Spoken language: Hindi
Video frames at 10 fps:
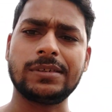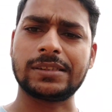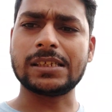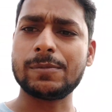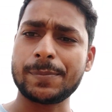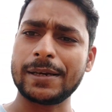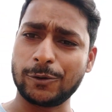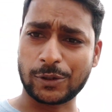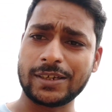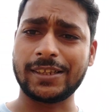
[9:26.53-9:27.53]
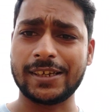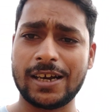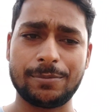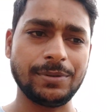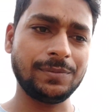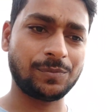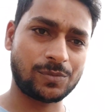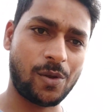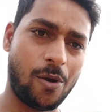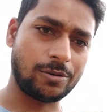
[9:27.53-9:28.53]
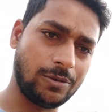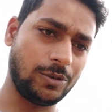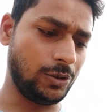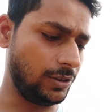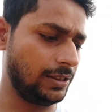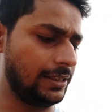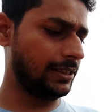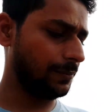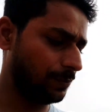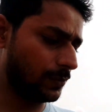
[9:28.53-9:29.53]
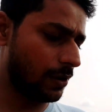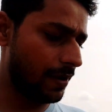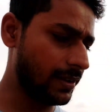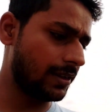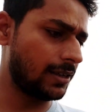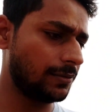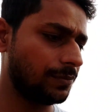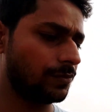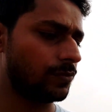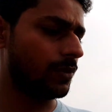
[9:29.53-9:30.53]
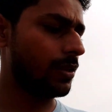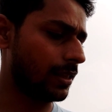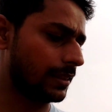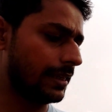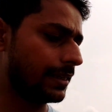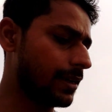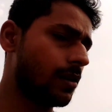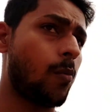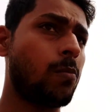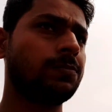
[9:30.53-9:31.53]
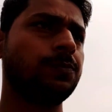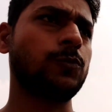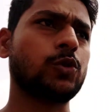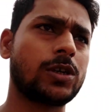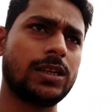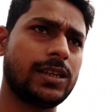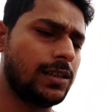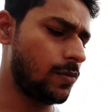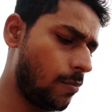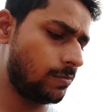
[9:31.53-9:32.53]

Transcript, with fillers: इतना भीड़ पहले होता नहीं था यहाँ पे और ये दवाई का या तेल का जो कलर है